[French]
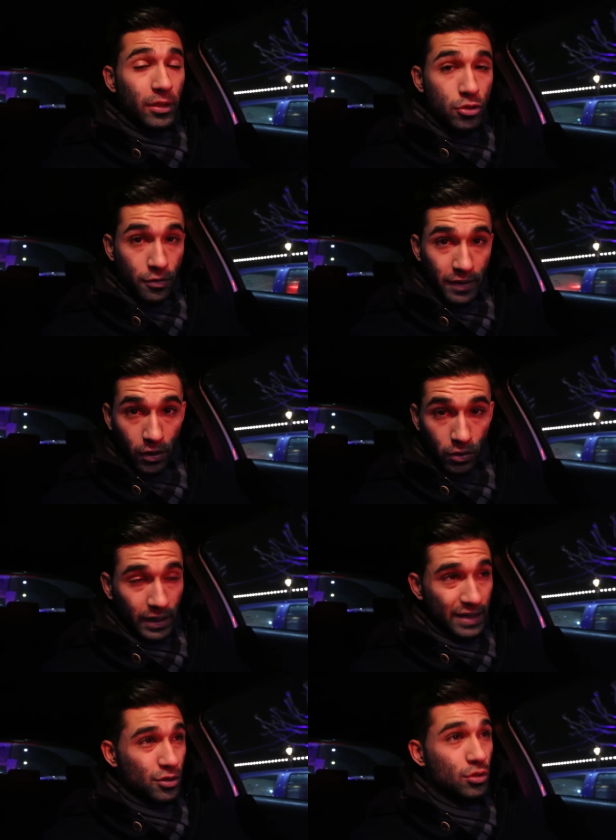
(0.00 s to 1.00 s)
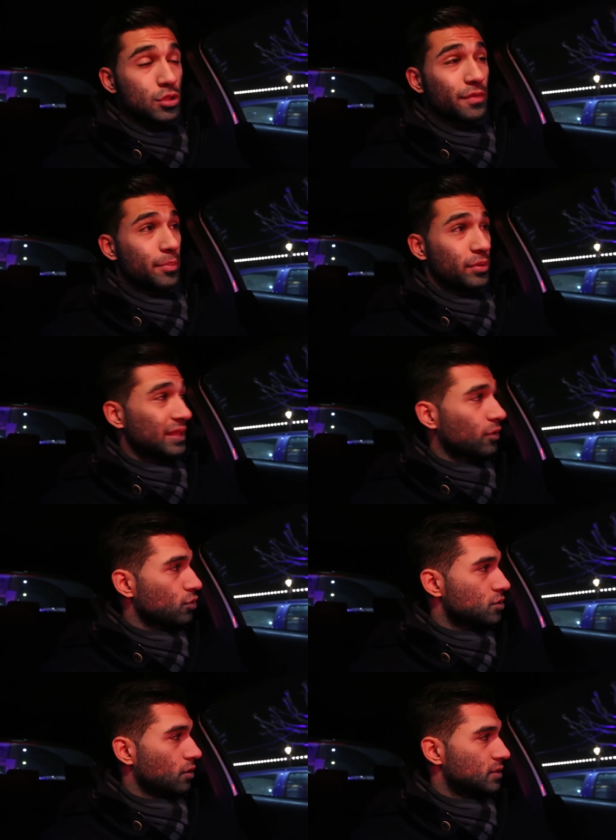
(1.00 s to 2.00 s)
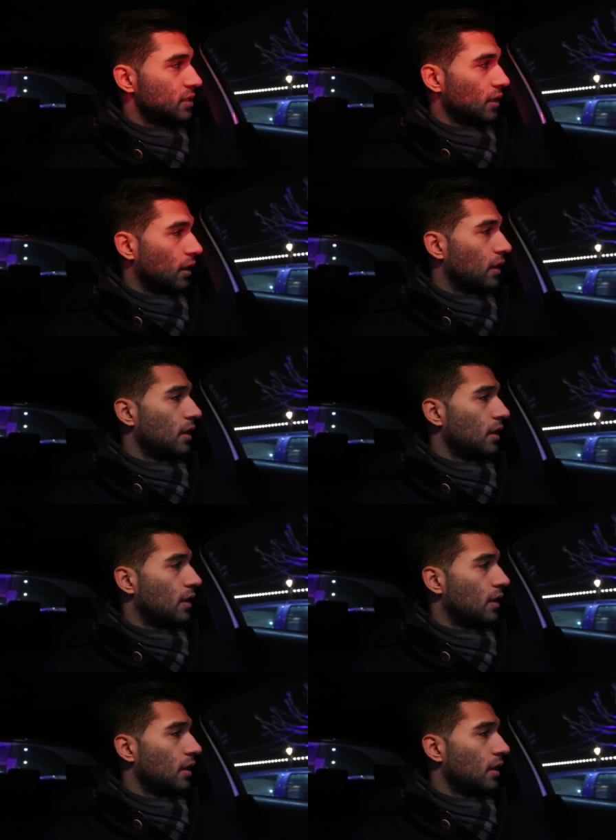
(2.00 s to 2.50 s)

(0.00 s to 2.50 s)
maintenant, je vais rentrer. Ce soir, je vais peut-être ressortir.